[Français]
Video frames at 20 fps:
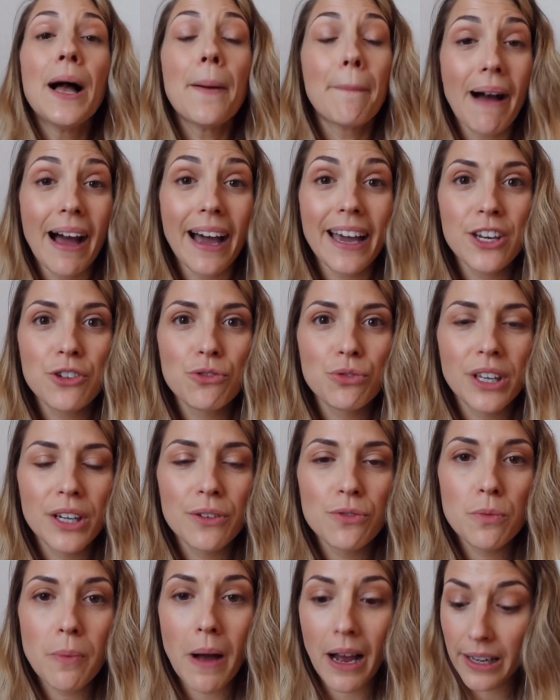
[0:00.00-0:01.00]
Pareil, je voudrais
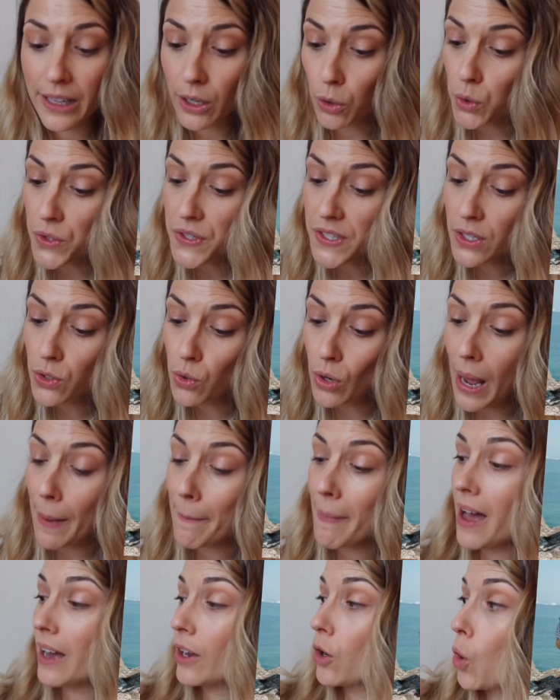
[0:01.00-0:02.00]
vous parler aussi de la
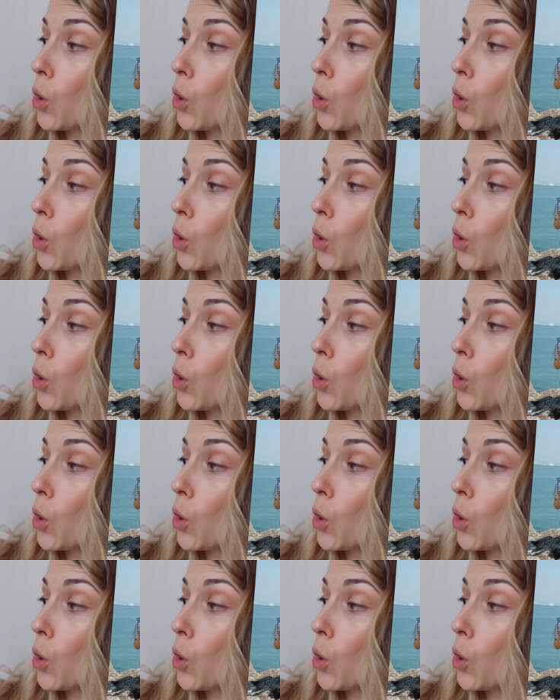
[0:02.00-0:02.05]
marque